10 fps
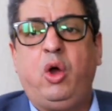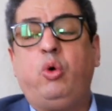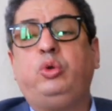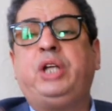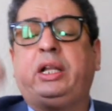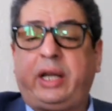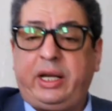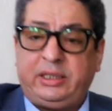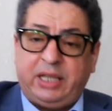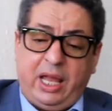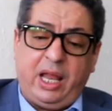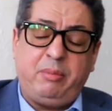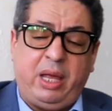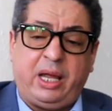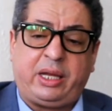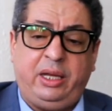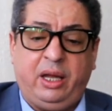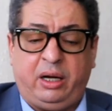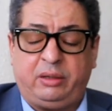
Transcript: وجات الرساله الملكيه